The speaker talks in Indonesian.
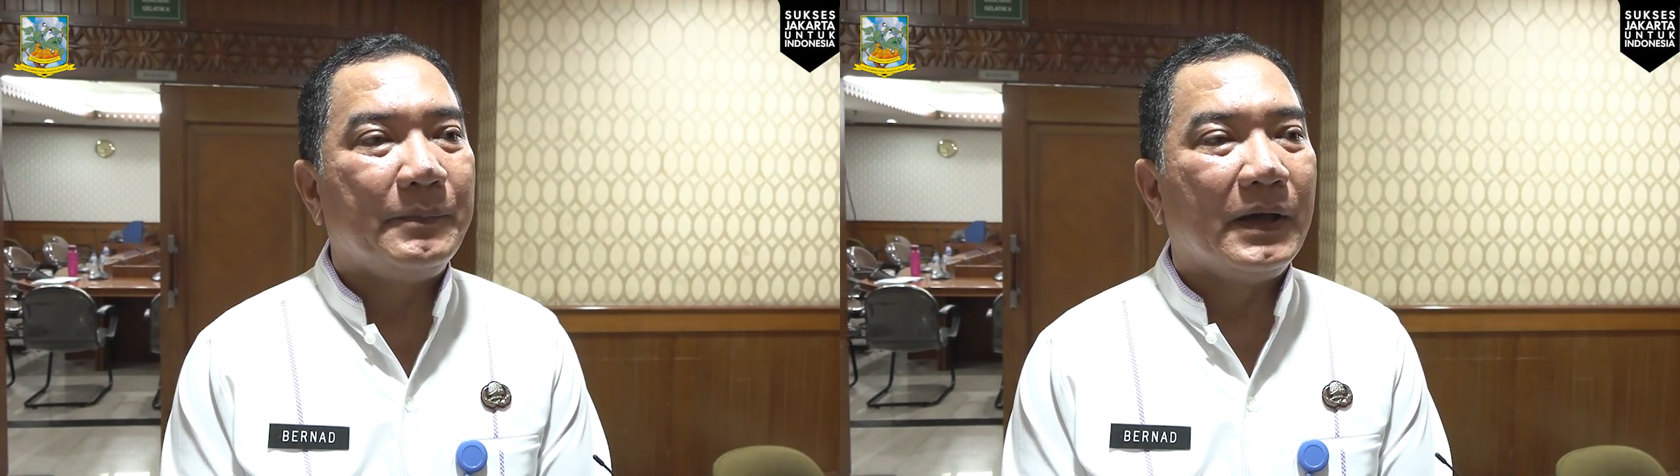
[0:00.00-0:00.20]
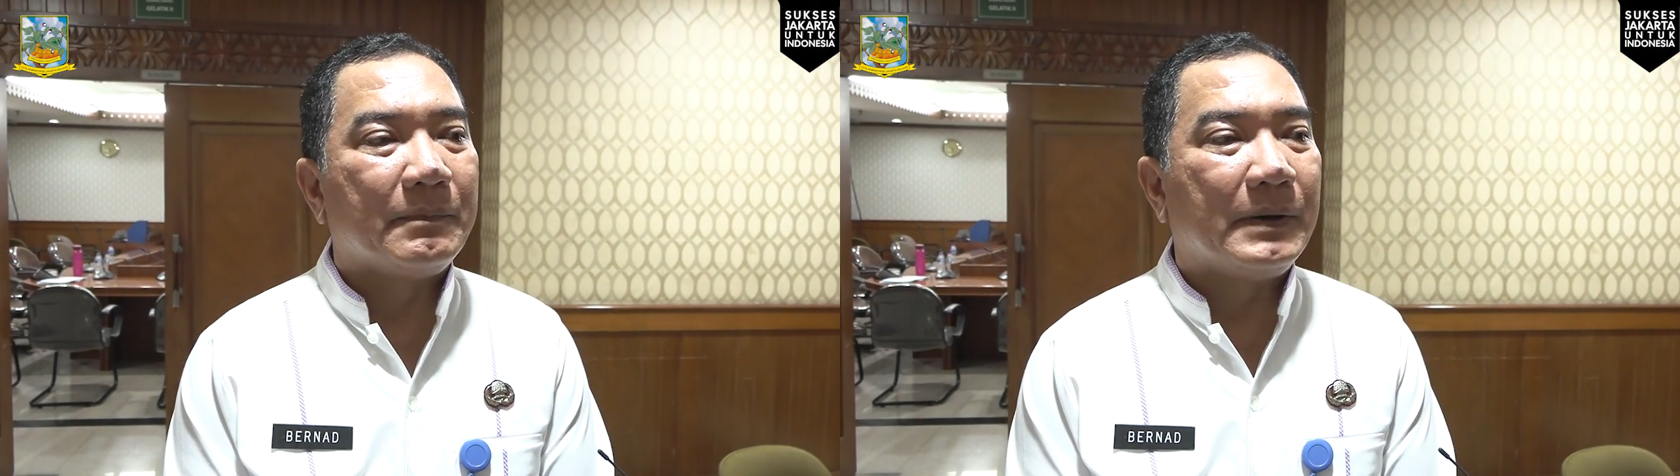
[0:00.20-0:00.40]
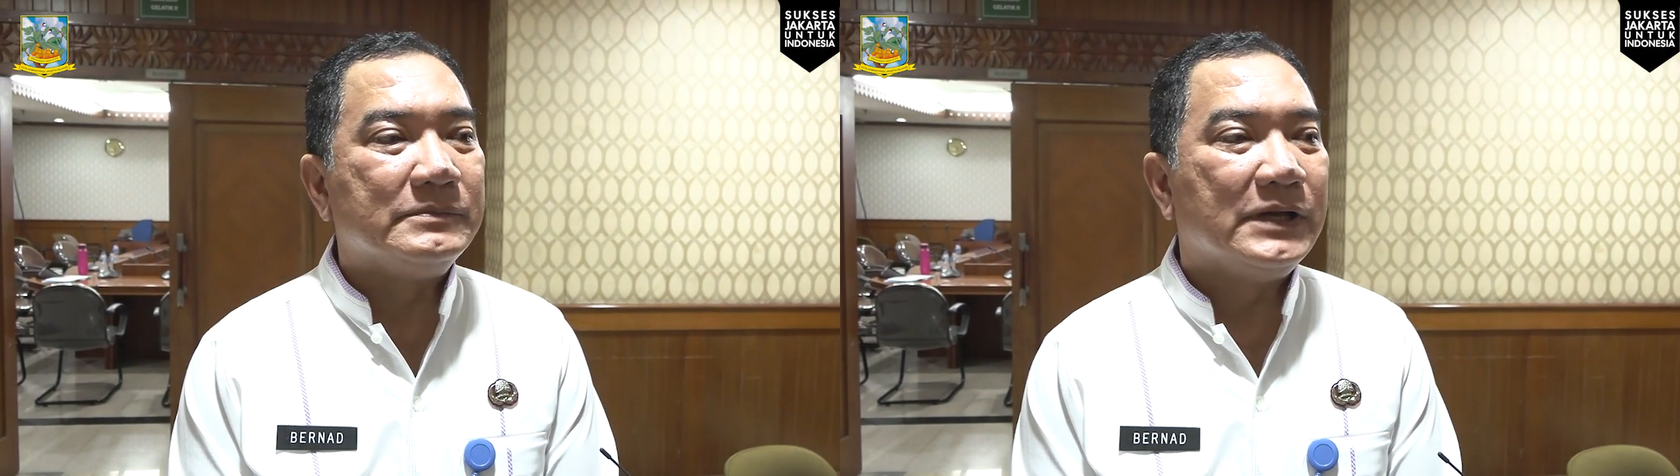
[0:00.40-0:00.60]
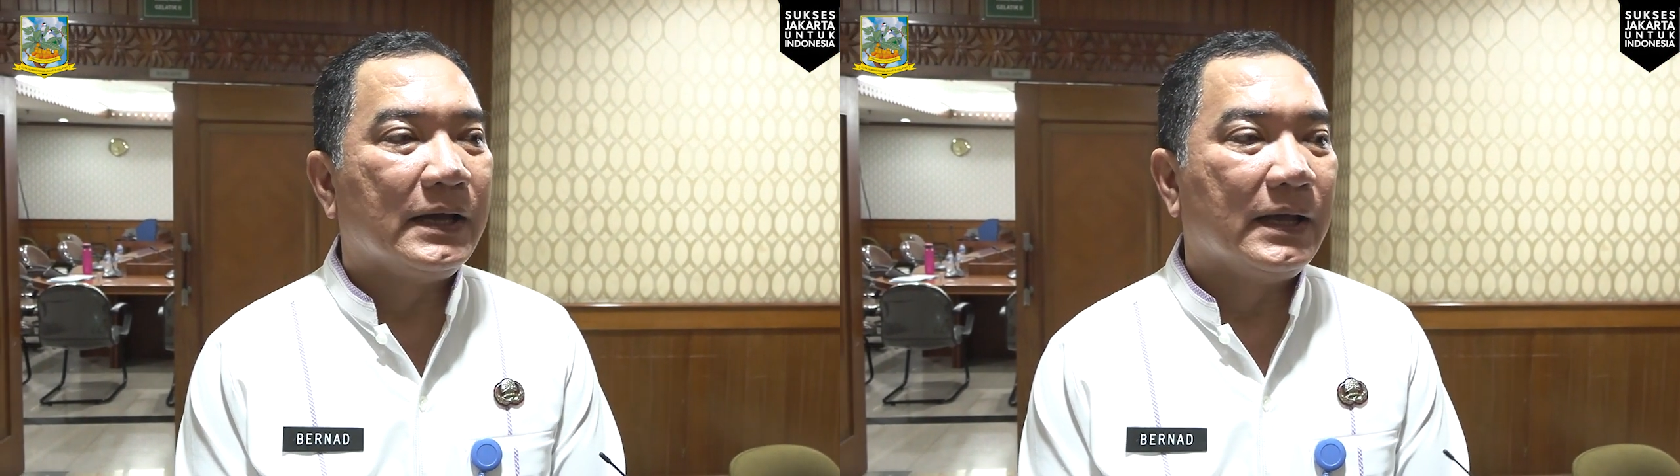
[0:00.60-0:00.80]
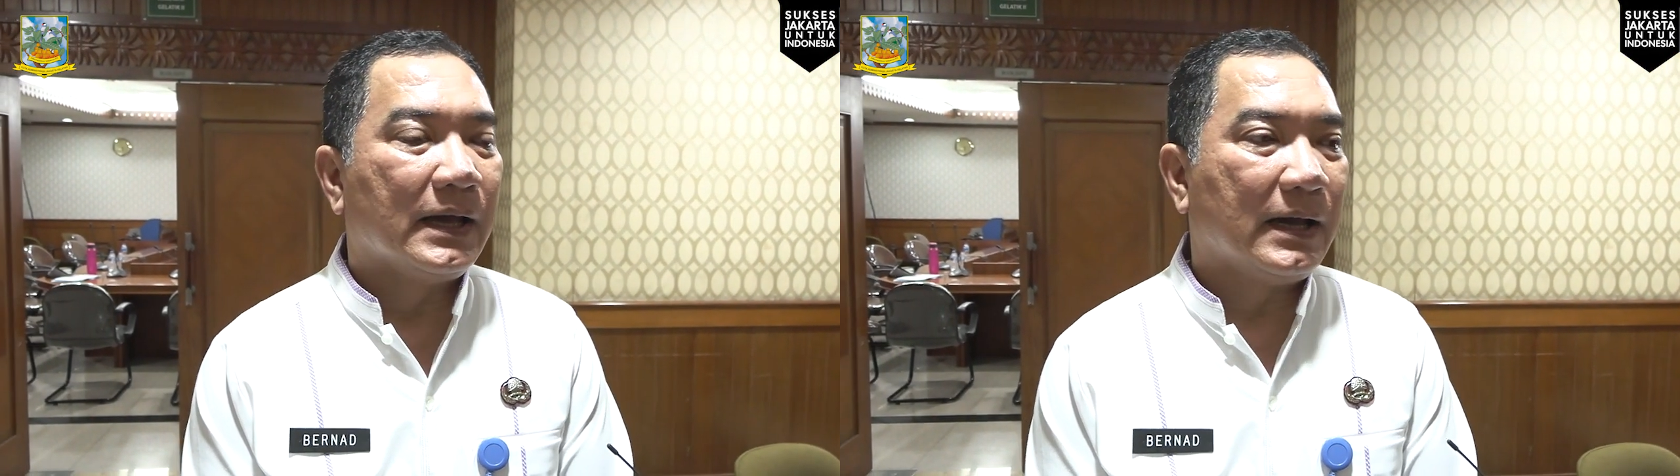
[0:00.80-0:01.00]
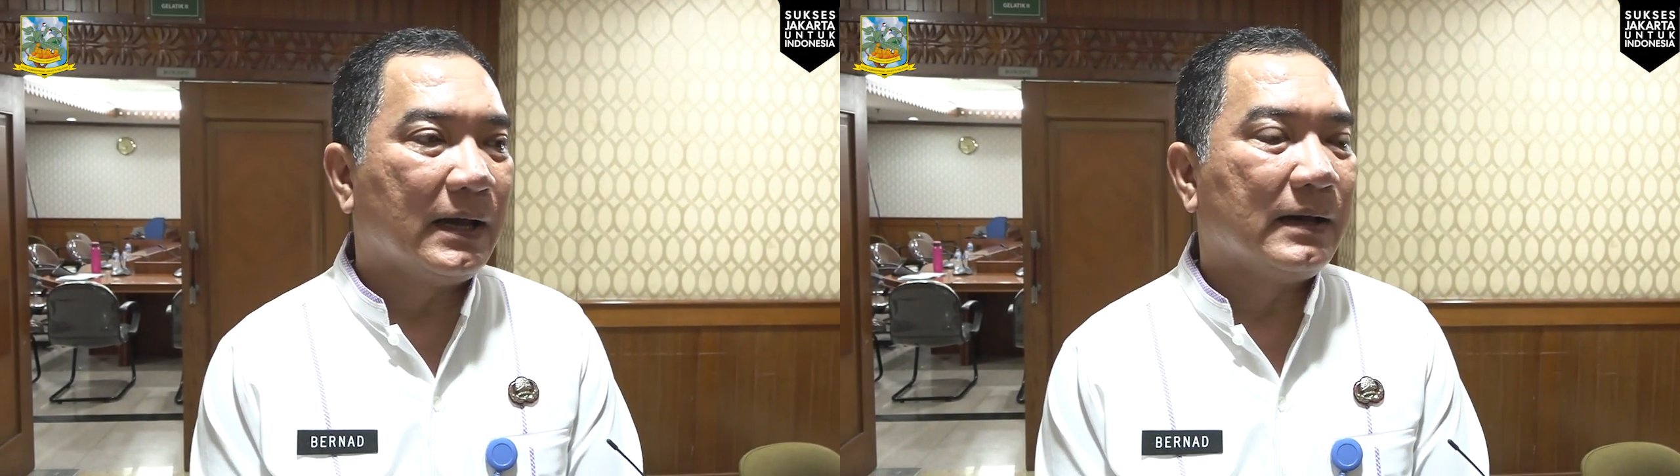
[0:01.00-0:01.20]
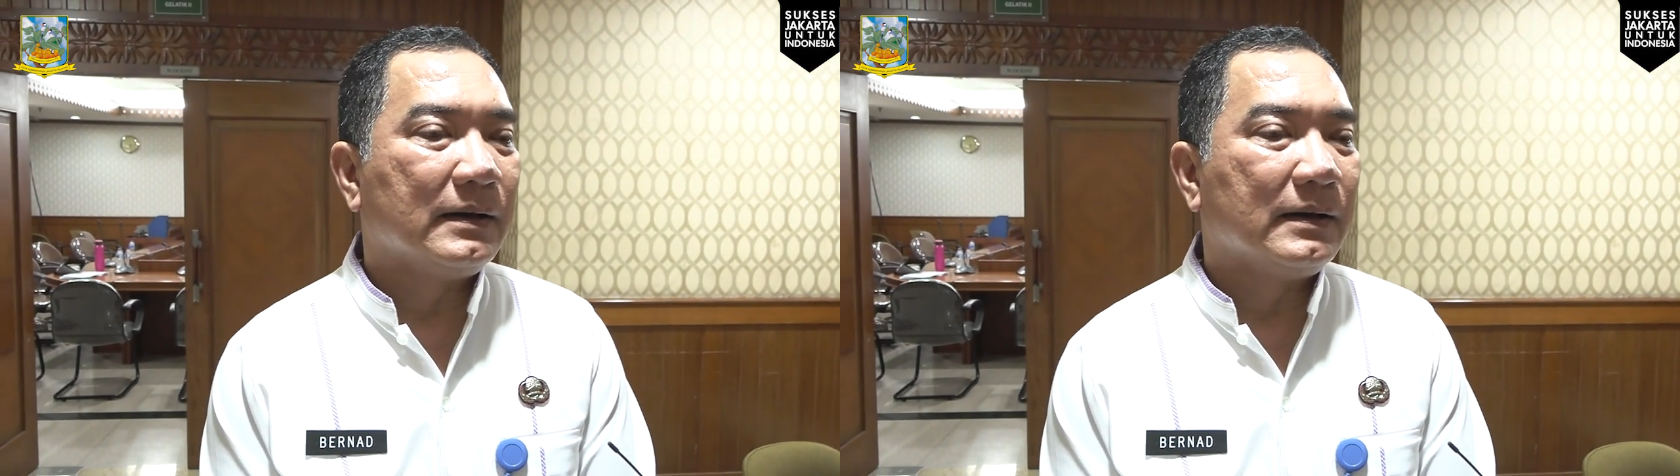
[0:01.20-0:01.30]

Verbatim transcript: pihak PAM Jaya